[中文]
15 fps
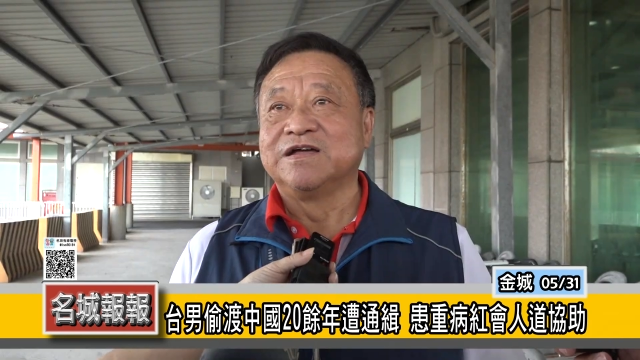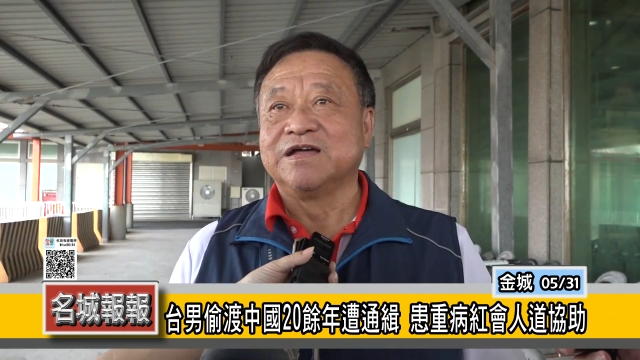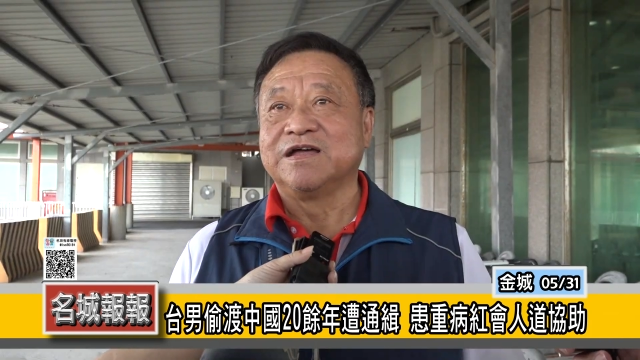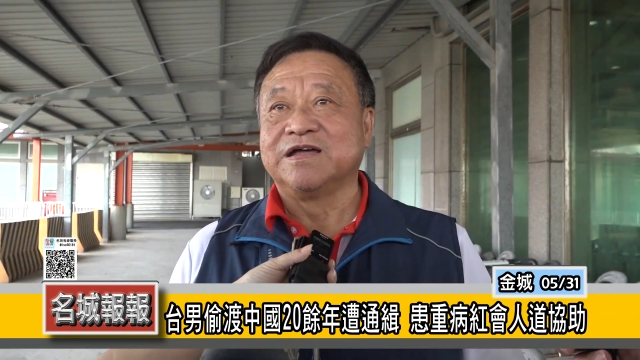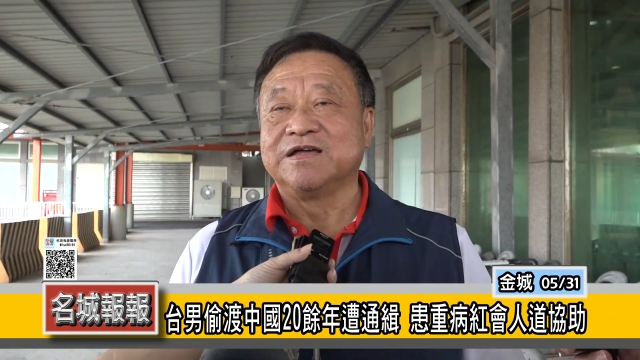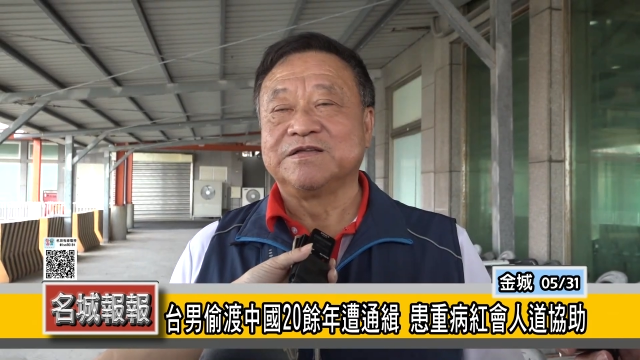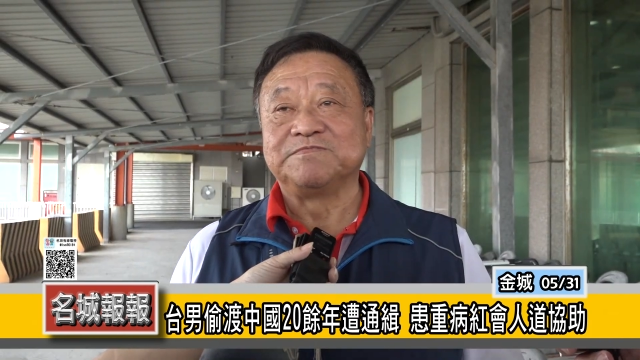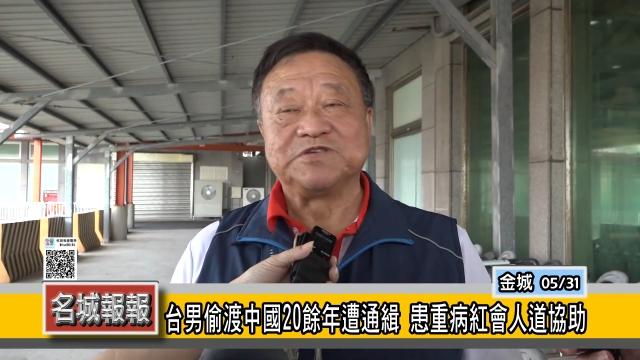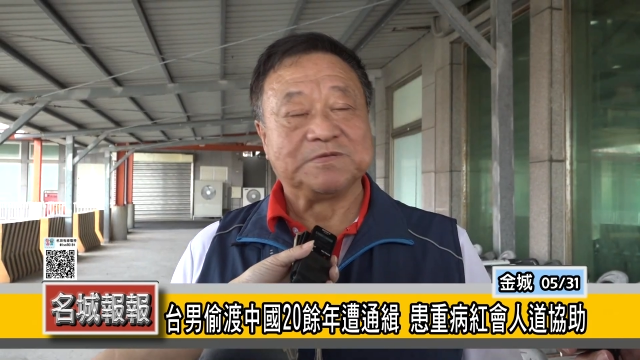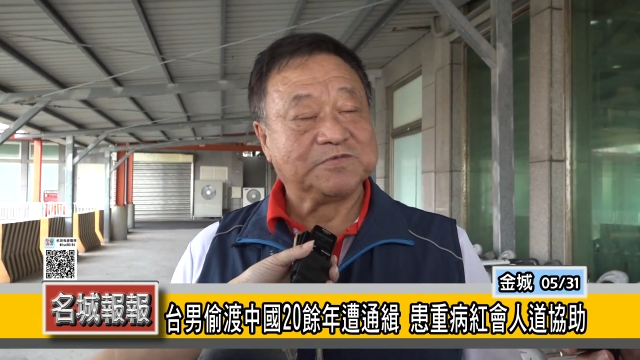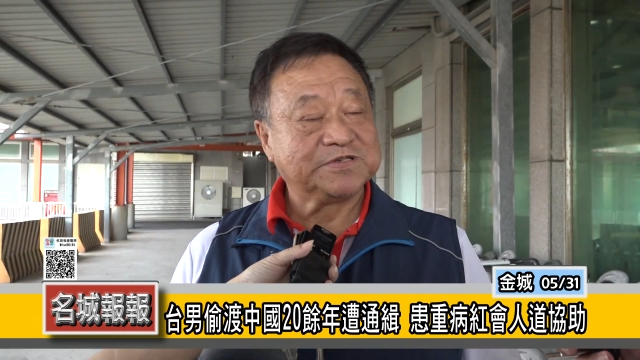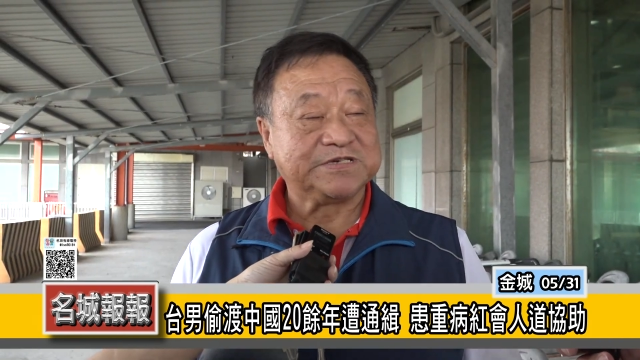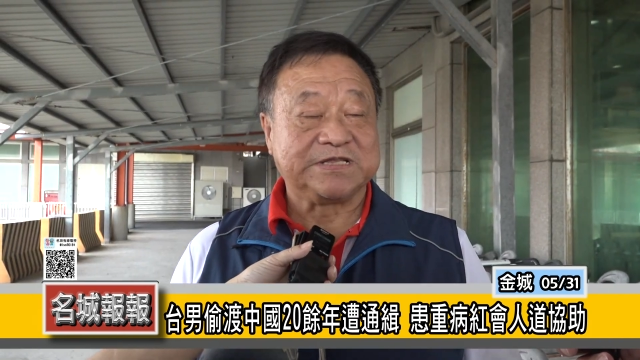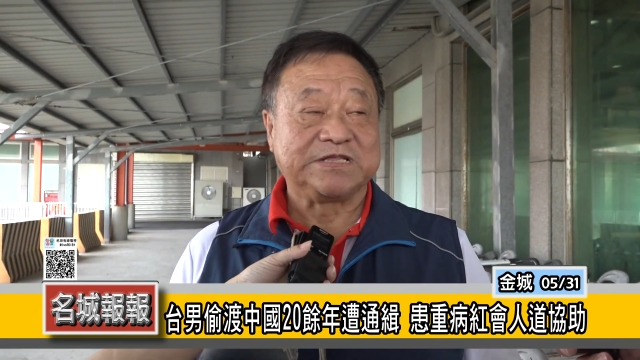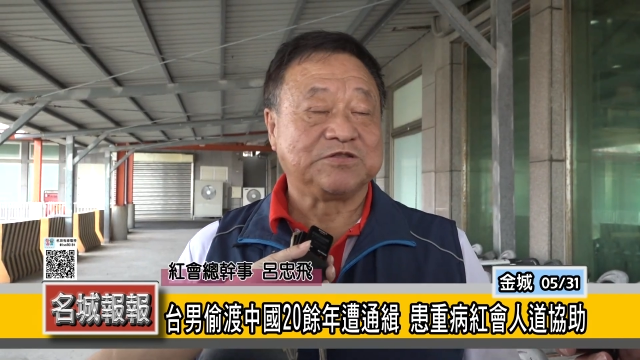呃，什么
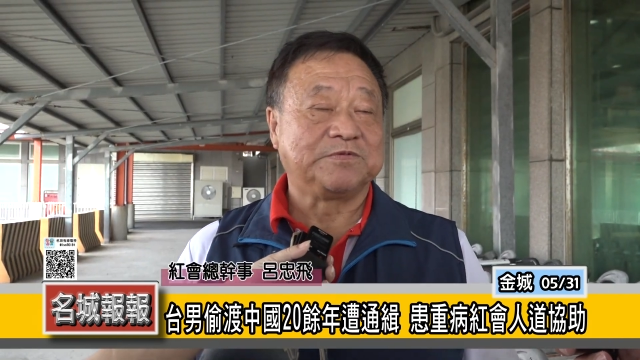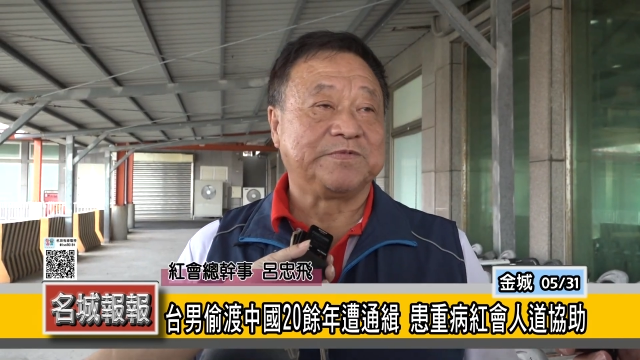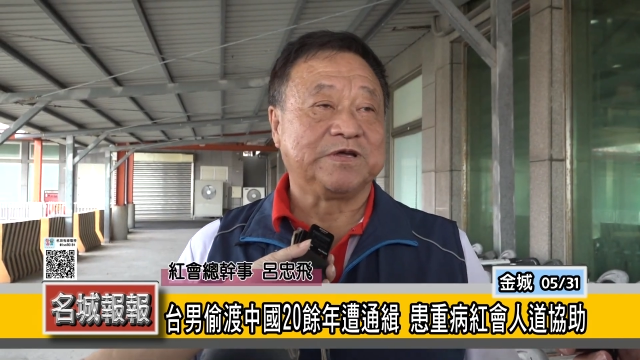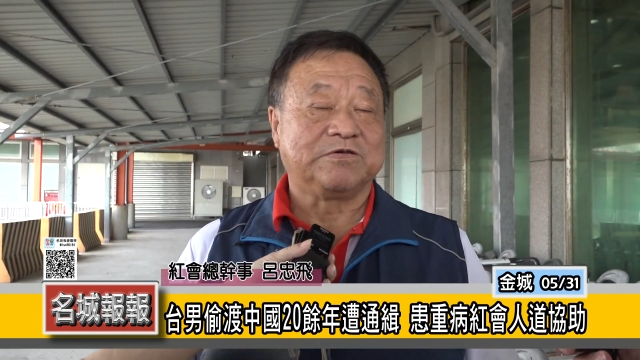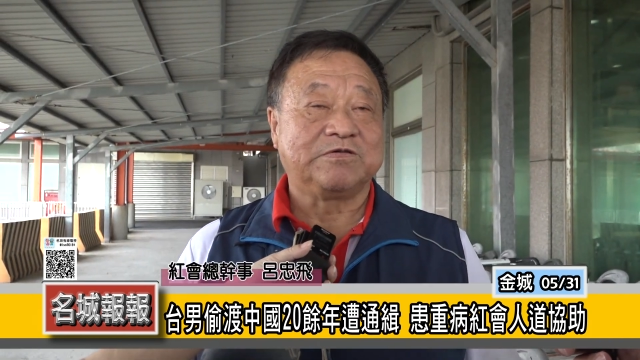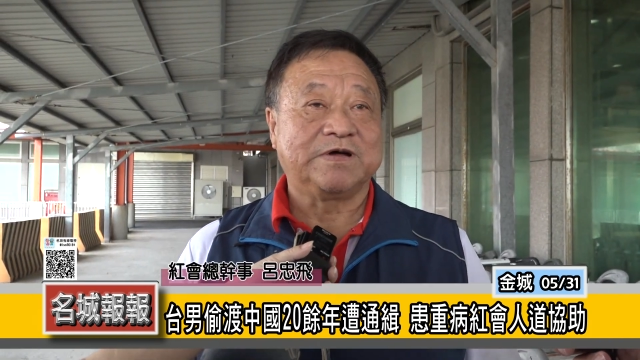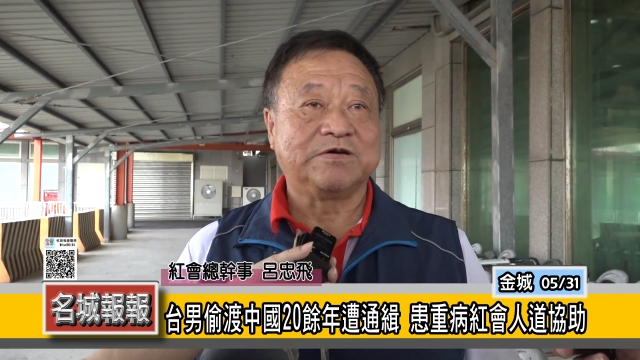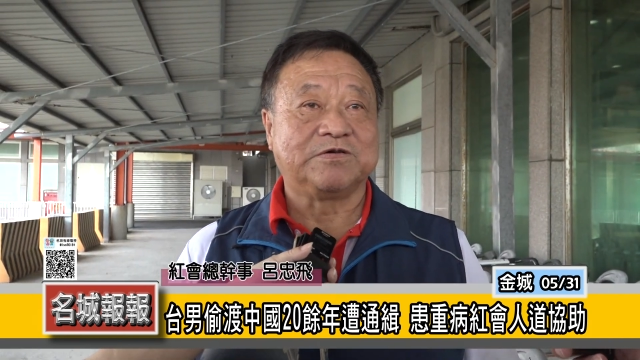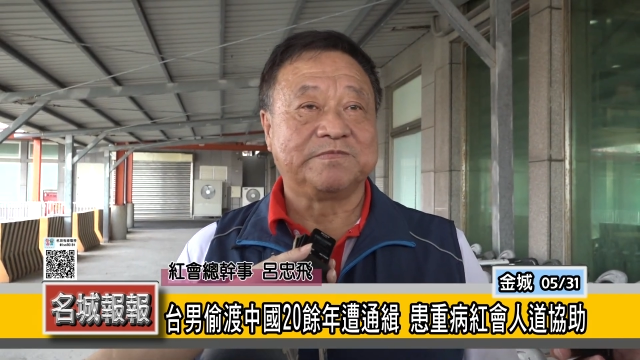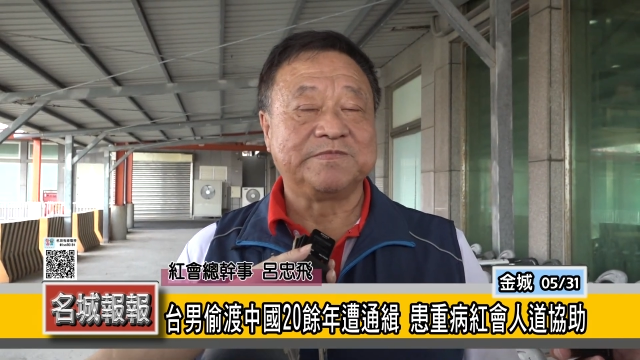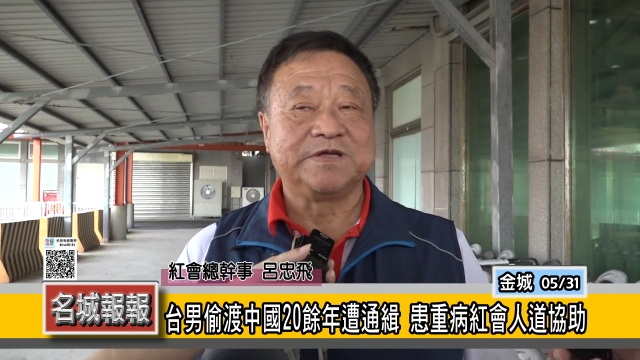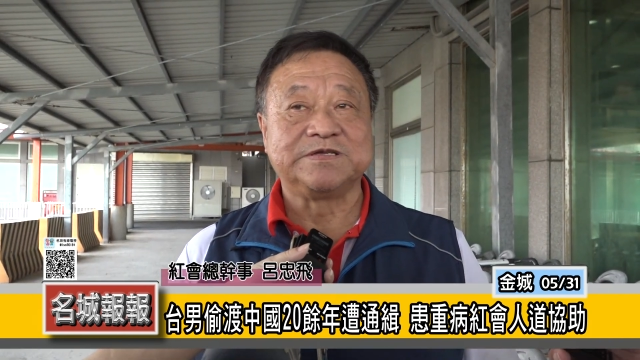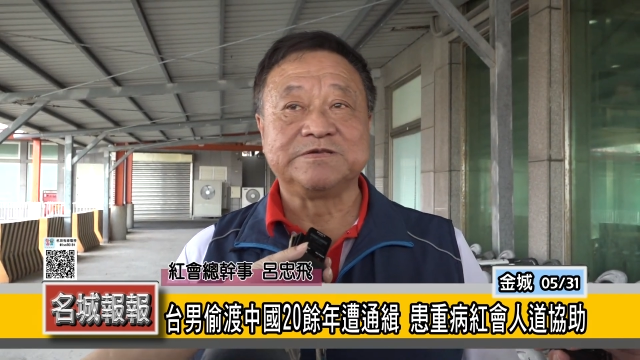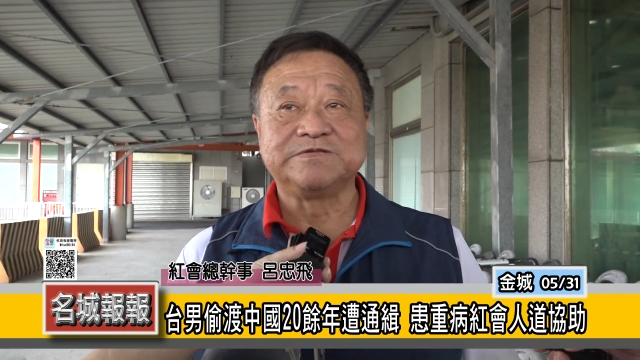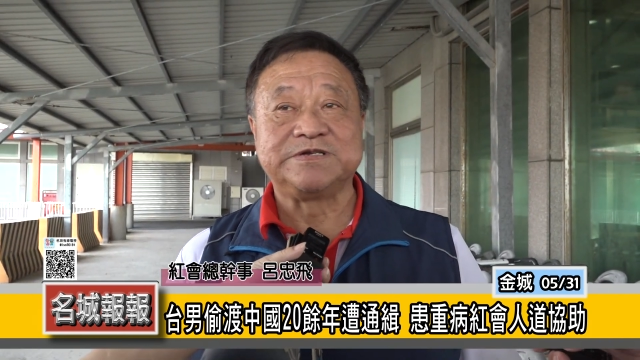证件都没有，后来我们
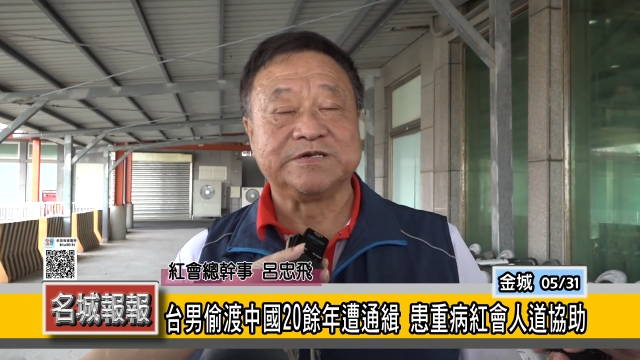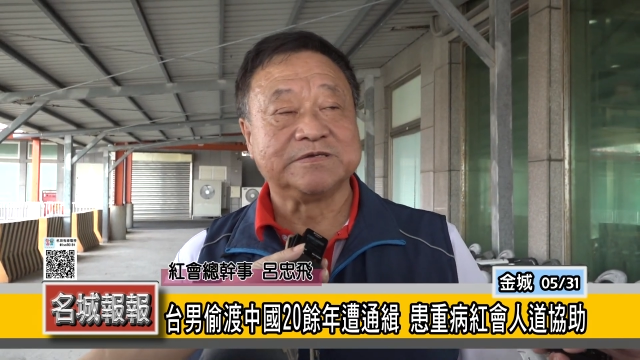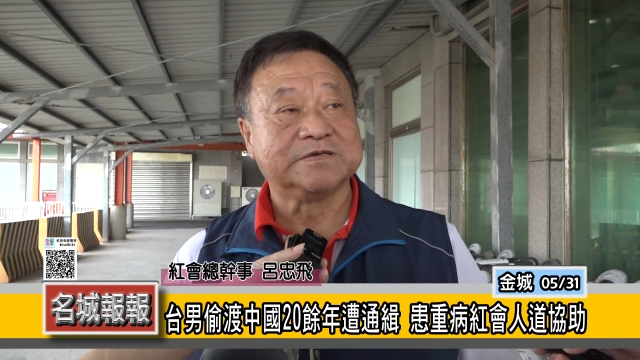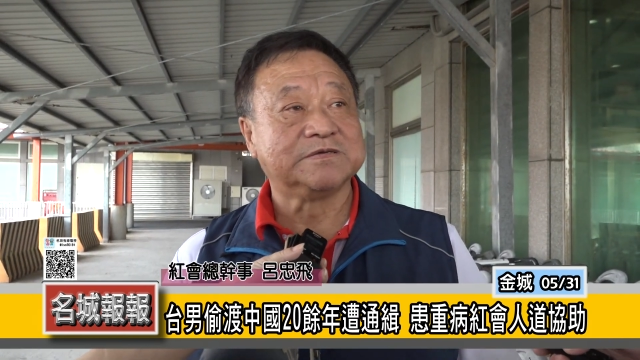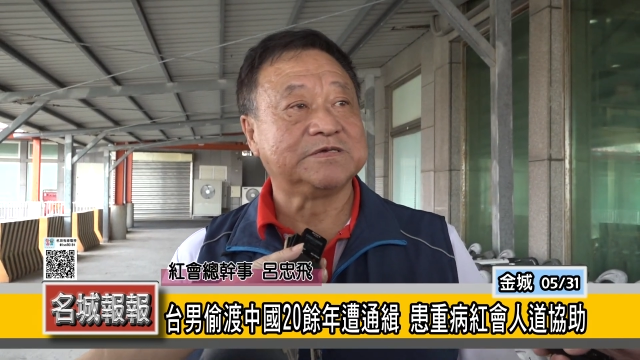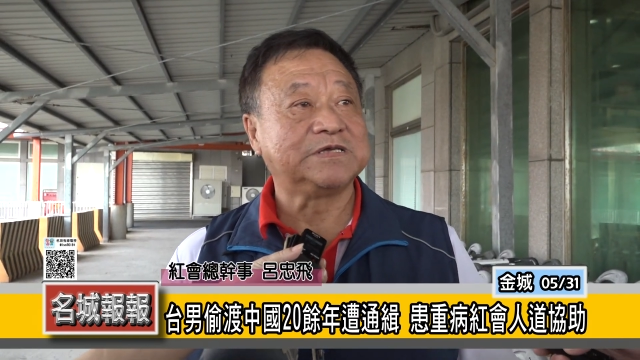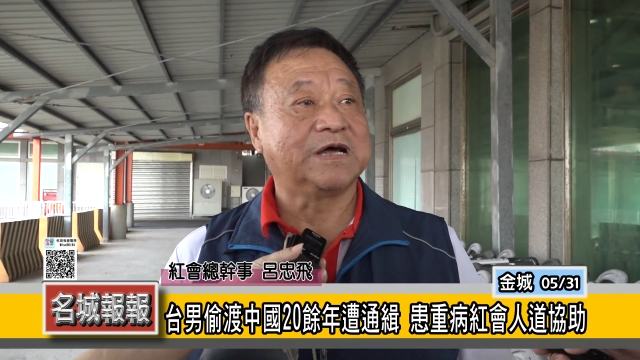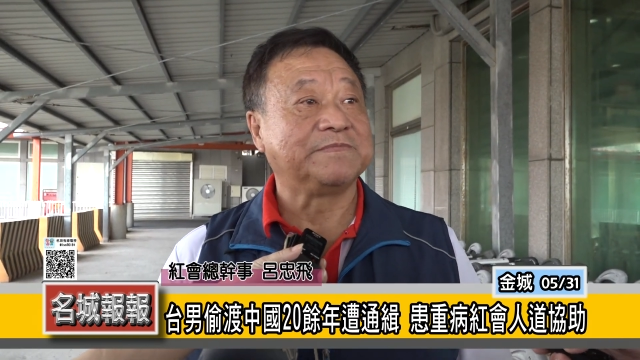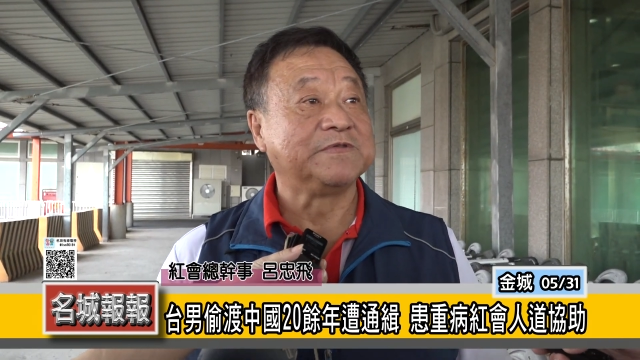也就请厦